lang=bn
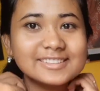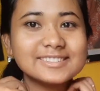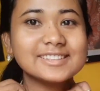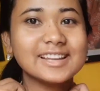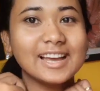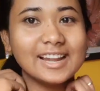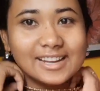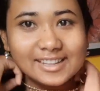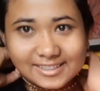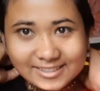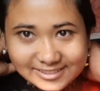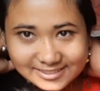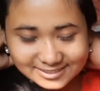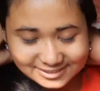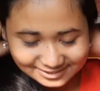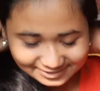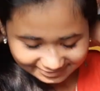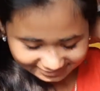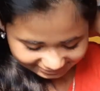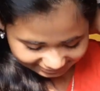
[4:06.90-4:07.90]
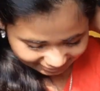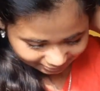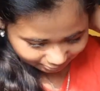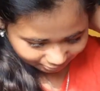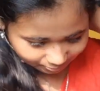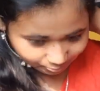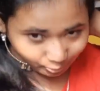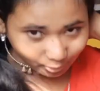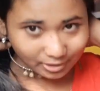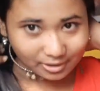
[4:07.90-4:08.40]
সায়লাদির হ্যাঁ। জিনিস কী
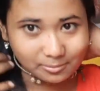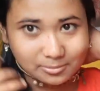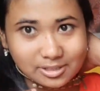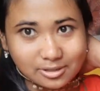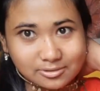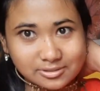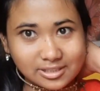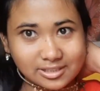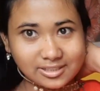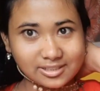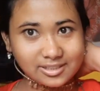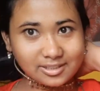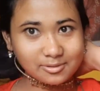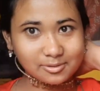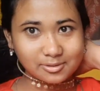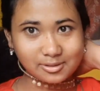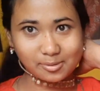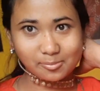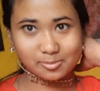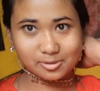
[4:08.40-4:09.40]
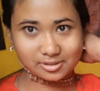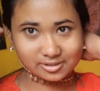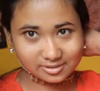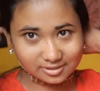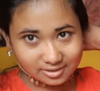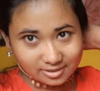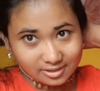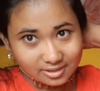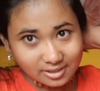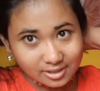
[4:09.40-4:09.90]
করে পরে আমি তাও জানি না এগুলো কেমন
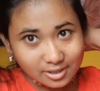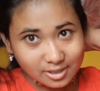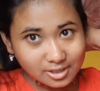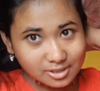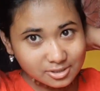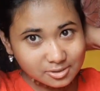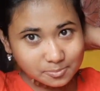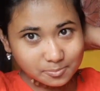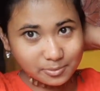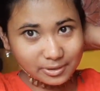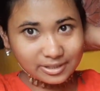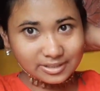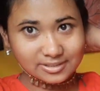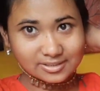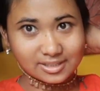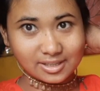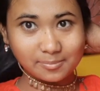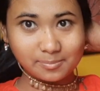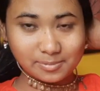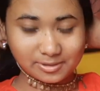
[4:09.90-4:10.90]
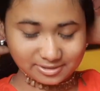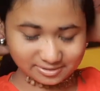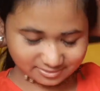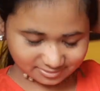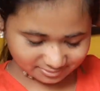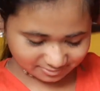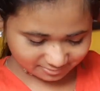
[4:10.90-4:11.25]
একটা স্প্রিং টাইপের